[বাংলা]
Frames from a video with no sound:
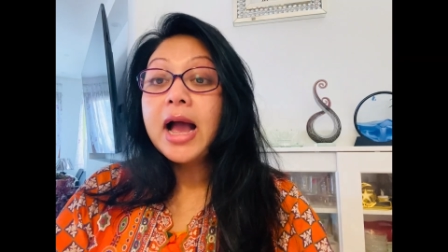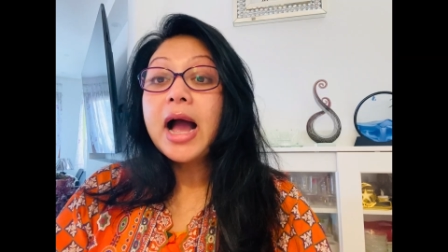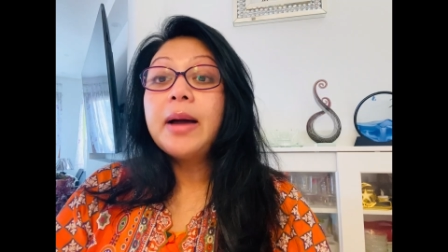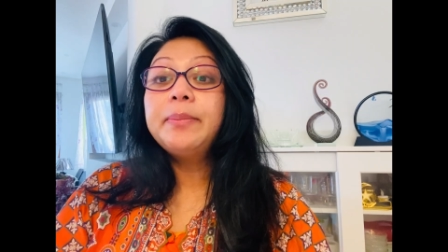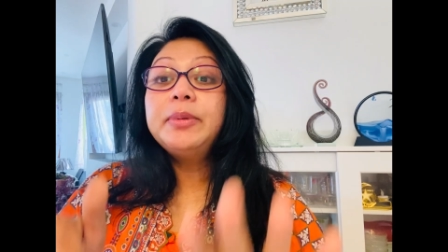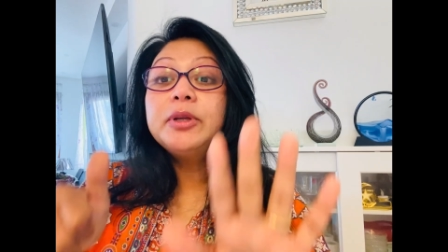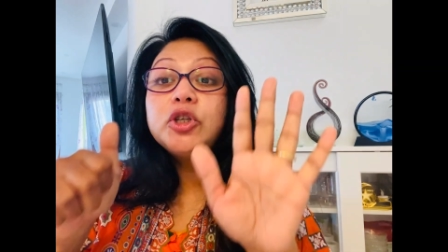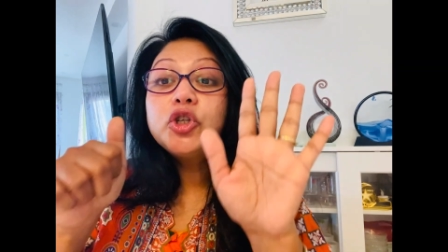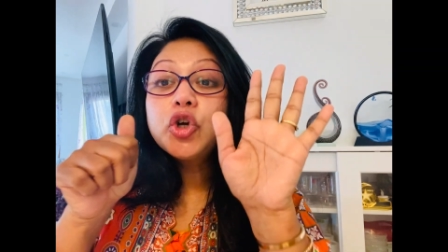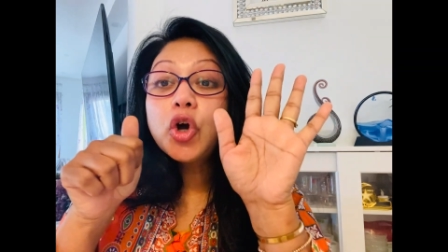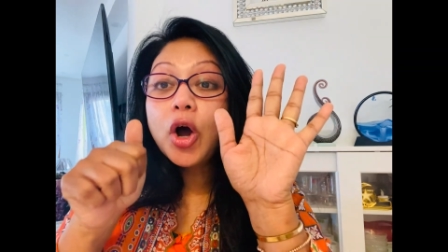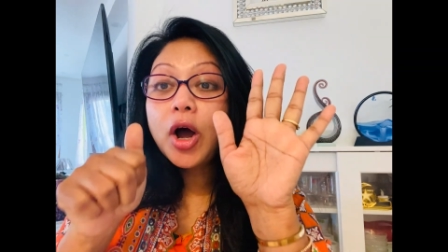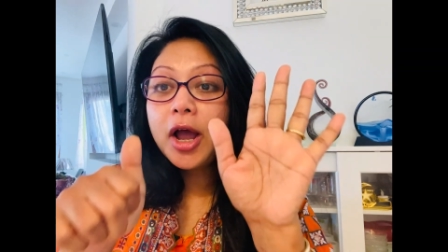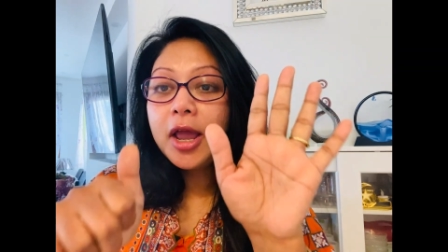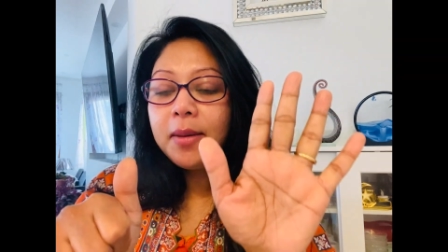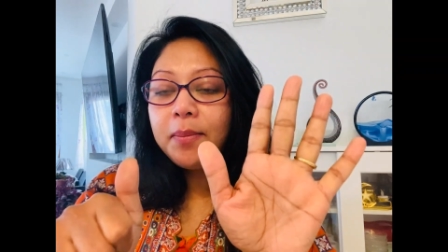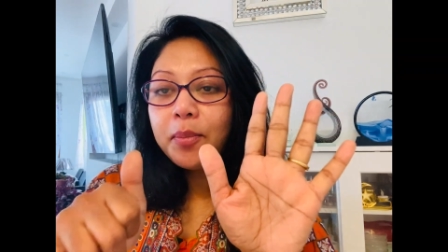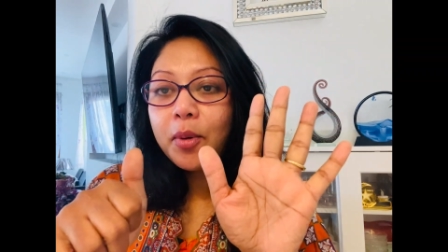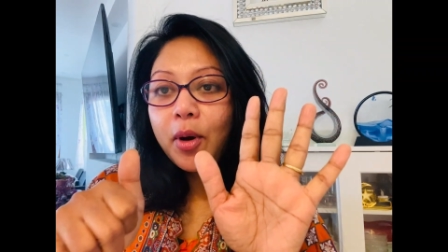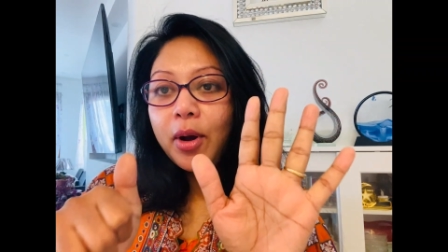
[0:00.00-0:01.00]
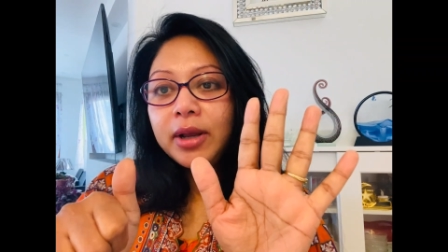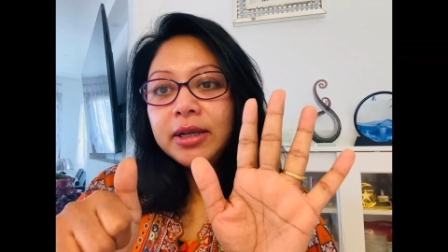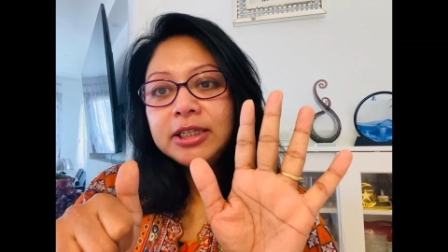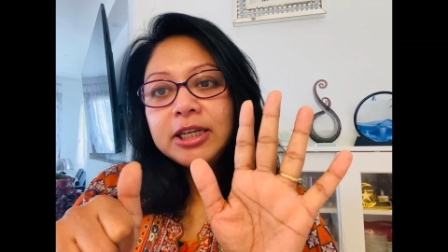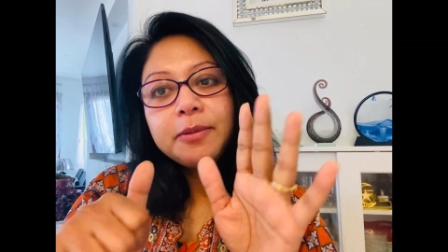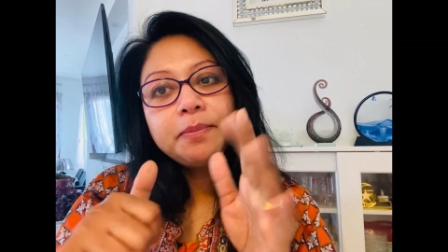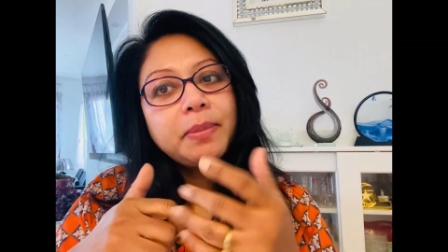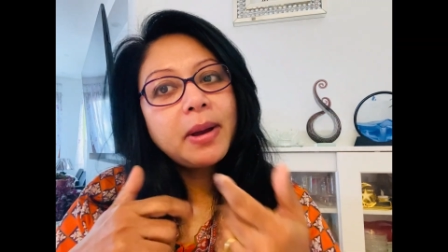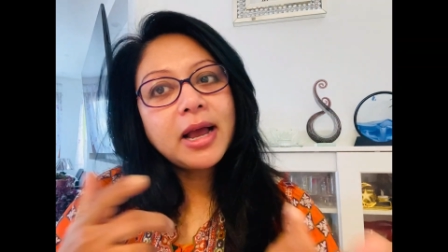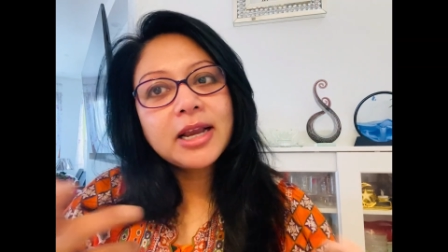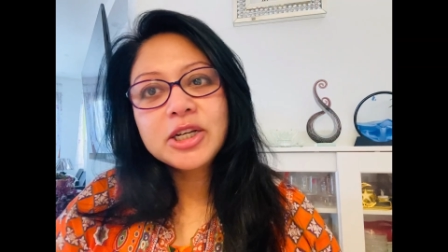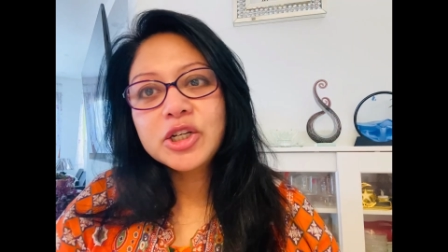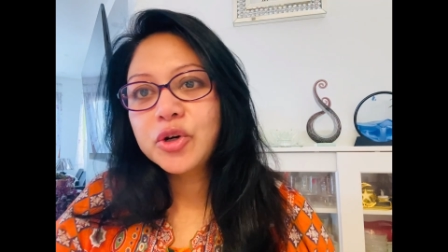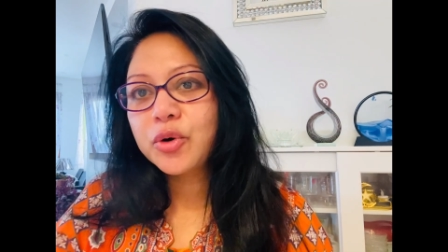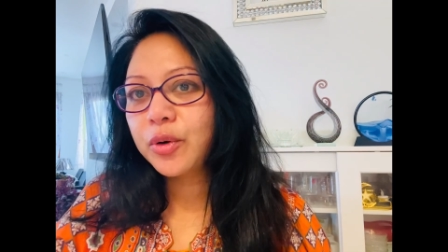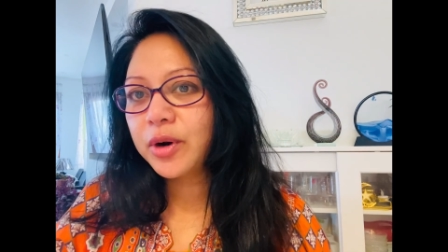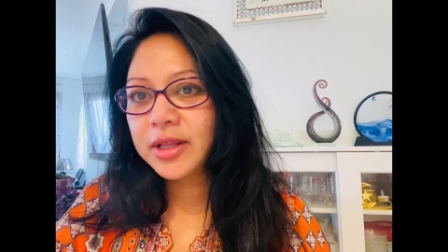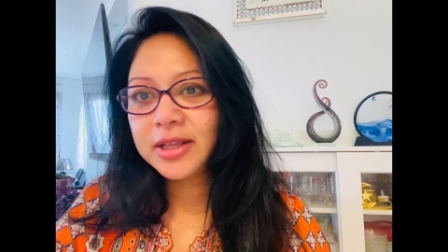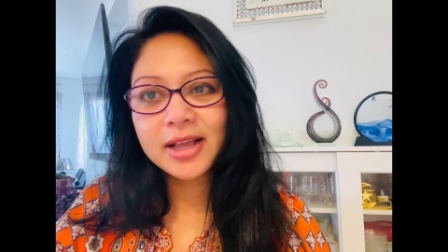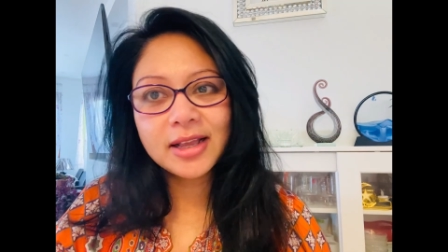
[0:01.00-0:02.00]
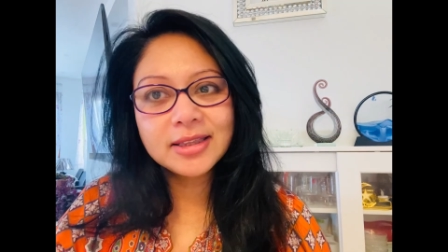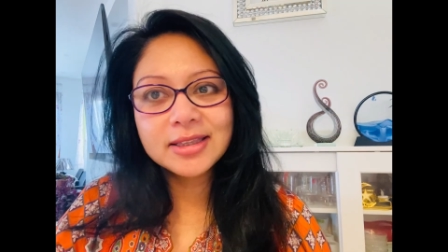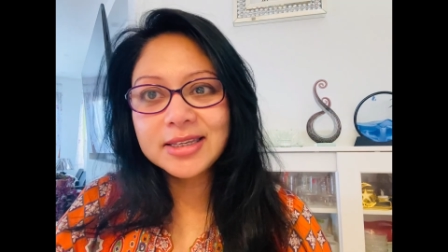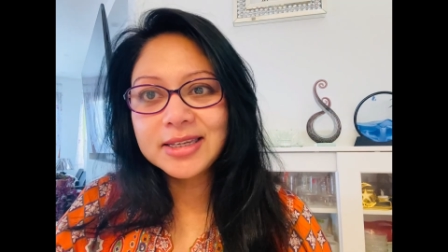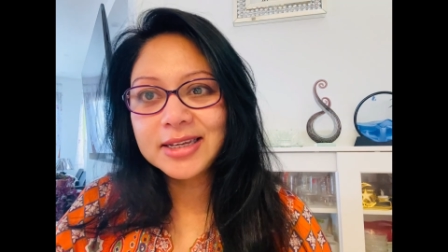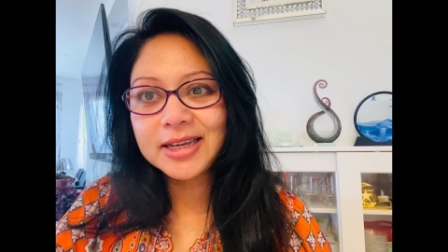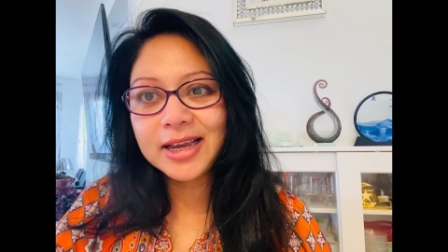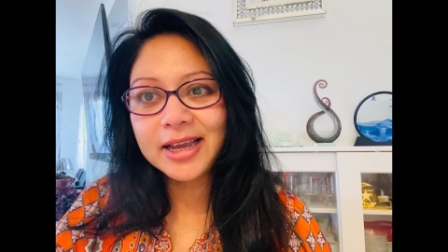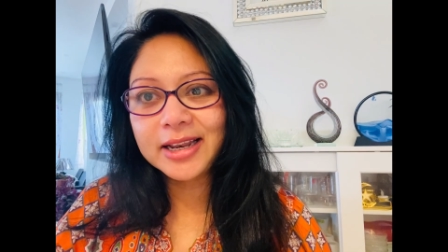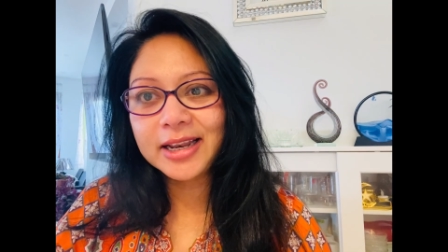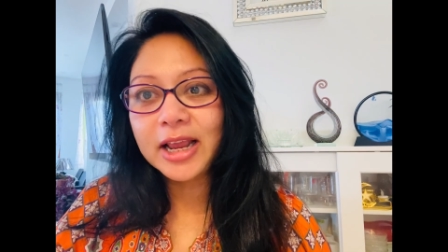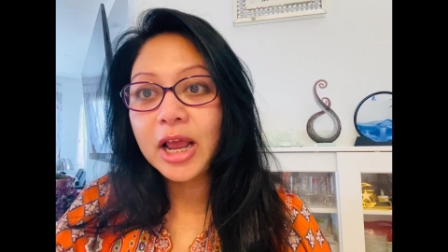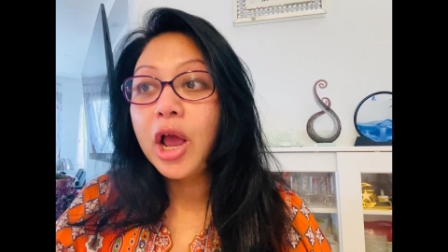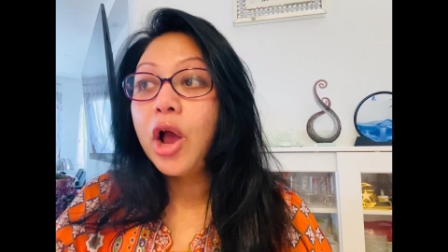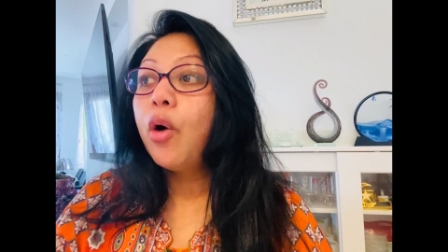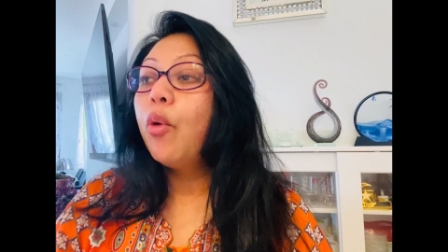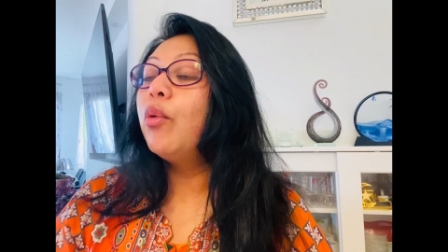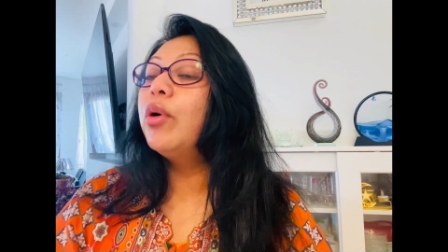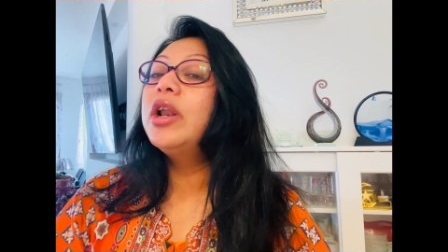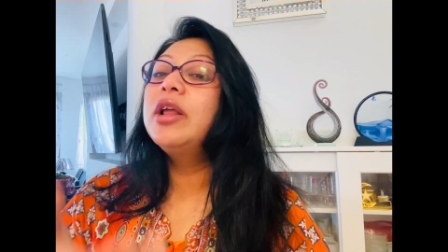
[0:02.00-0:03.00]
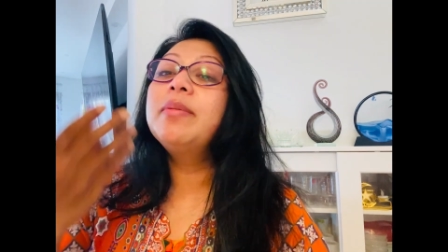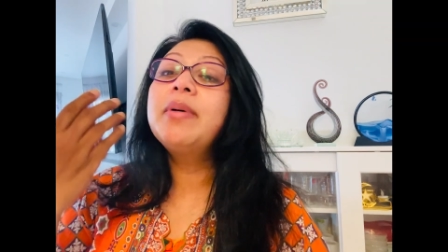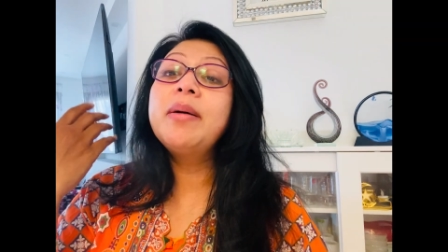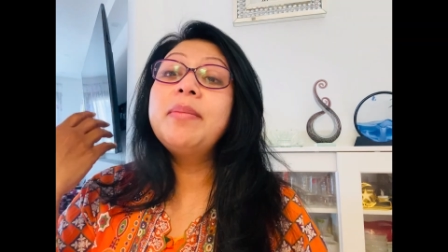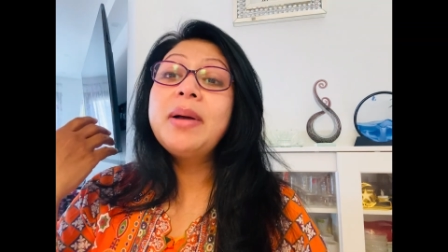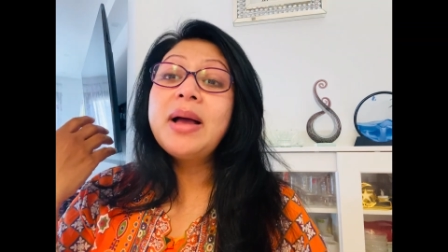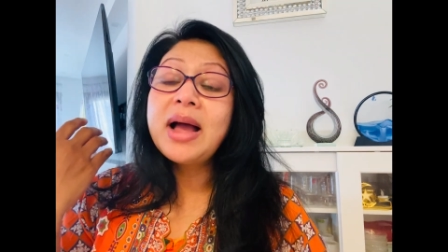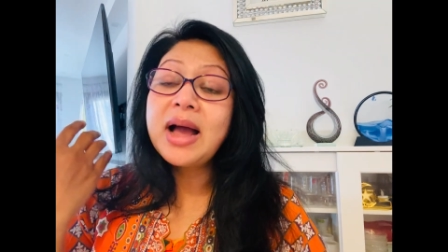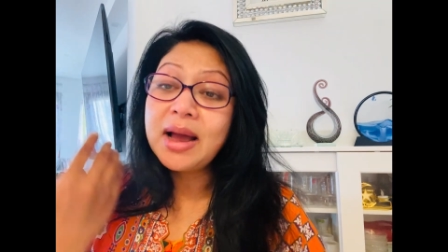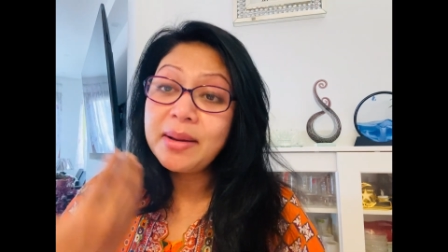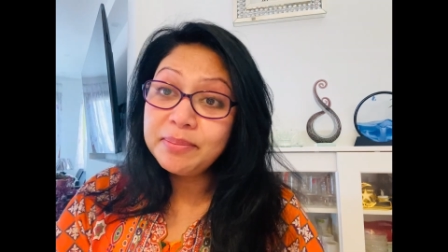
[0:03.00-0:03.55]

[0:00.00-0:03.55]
আপনি ছয় পয়েন্টে পাস করে যাচ্ছেন ওরে বাবা